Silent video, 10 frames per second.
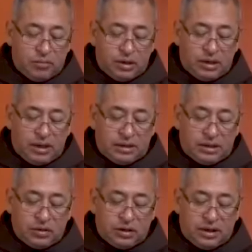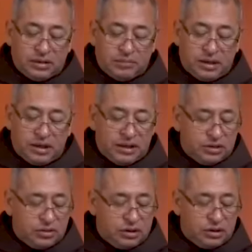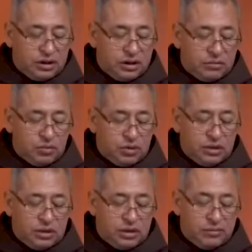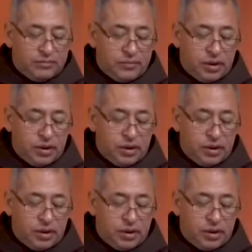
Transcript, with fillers: por el éxito de las predicaciones en el mundo entero.